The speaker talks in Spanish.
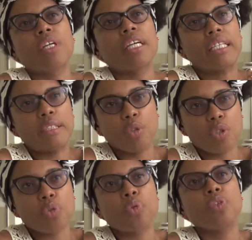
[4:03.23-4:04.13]
aunque
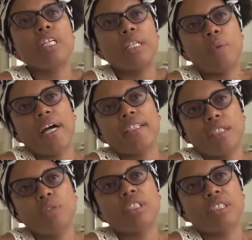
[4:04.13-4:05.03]
los estudios de lenguaje
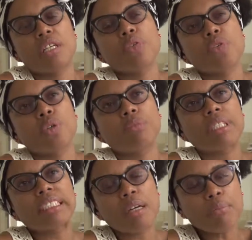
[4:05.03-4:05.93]
tienen una tradición
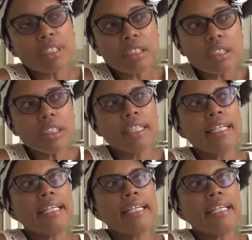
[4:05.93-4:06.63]
más amplia allí.